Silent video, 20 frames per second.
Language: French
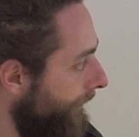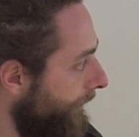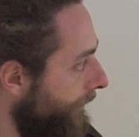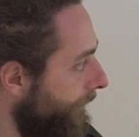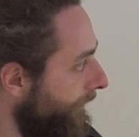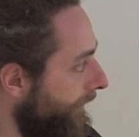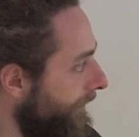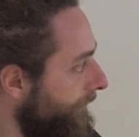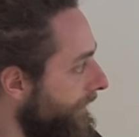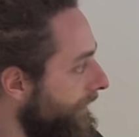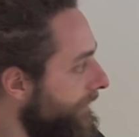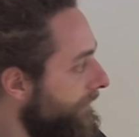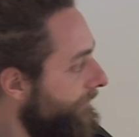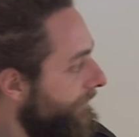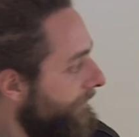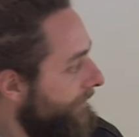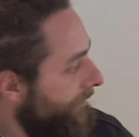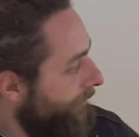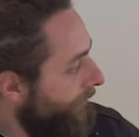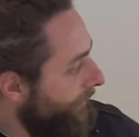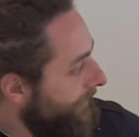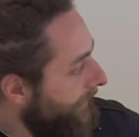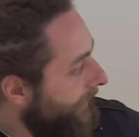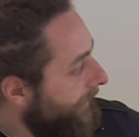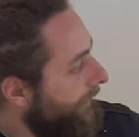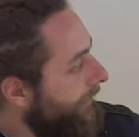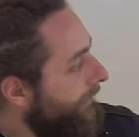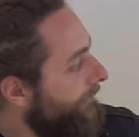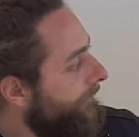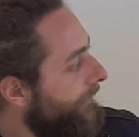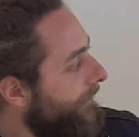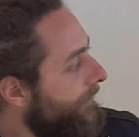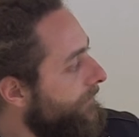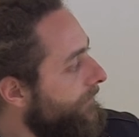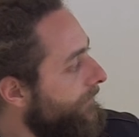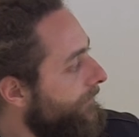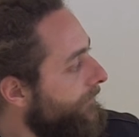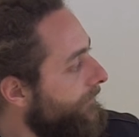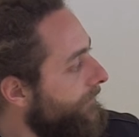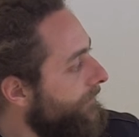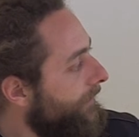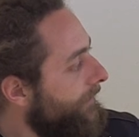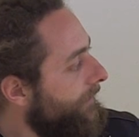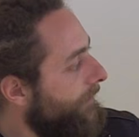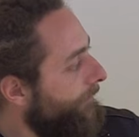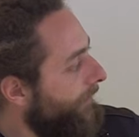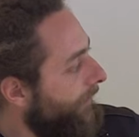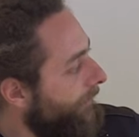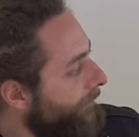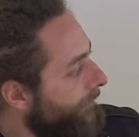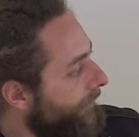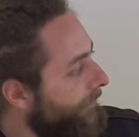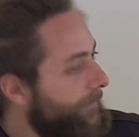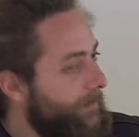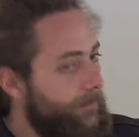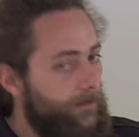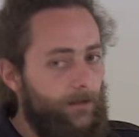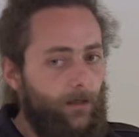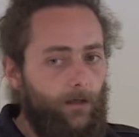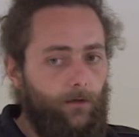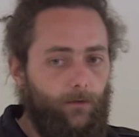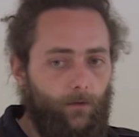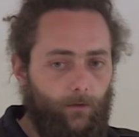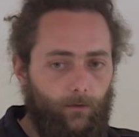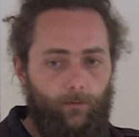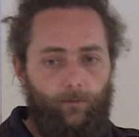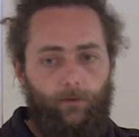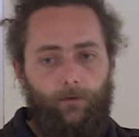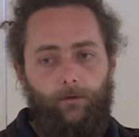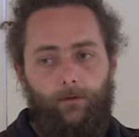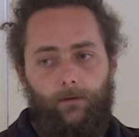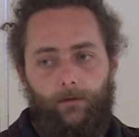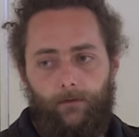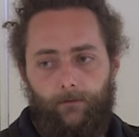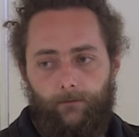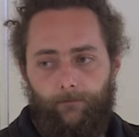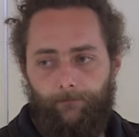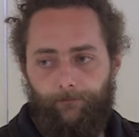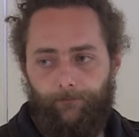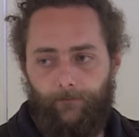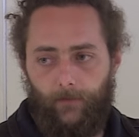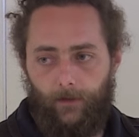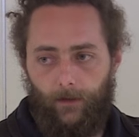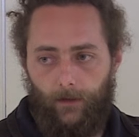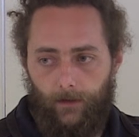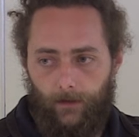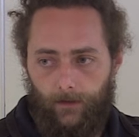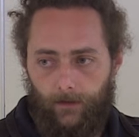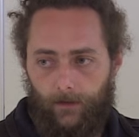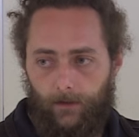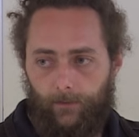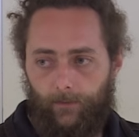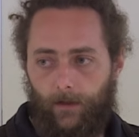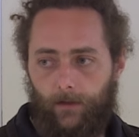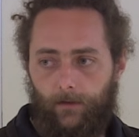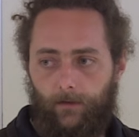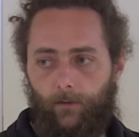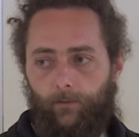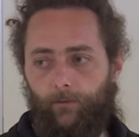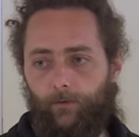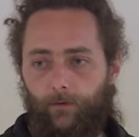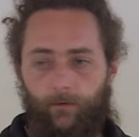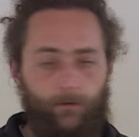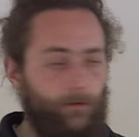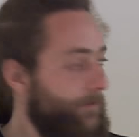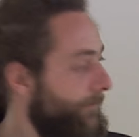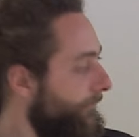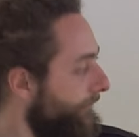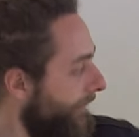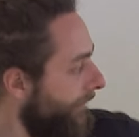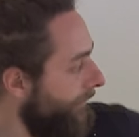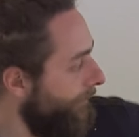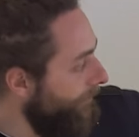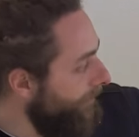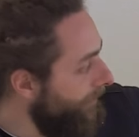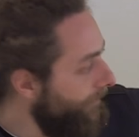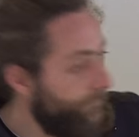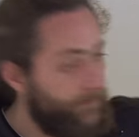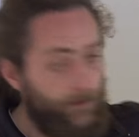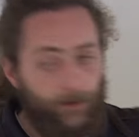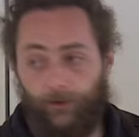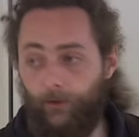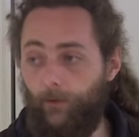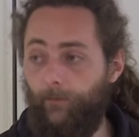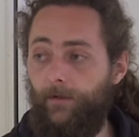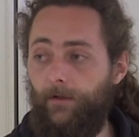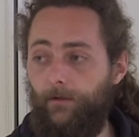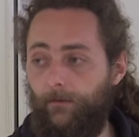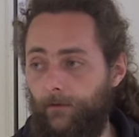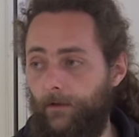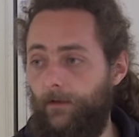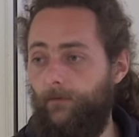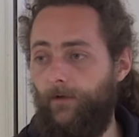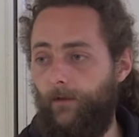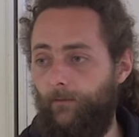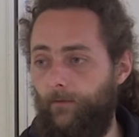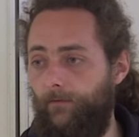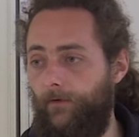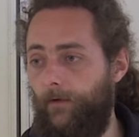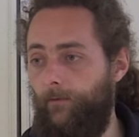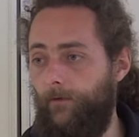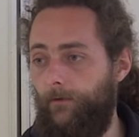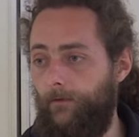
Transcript: l'ombrimix, mais c'est pour ça qu'elle est intéressante, c'est qu'il n'y a pas de l'ombrimix, il n'y a que du mucus. Et qu'est-ce qui se passe Le mucus, en fait, le blanc, c'est un champignon qui vient bouffer le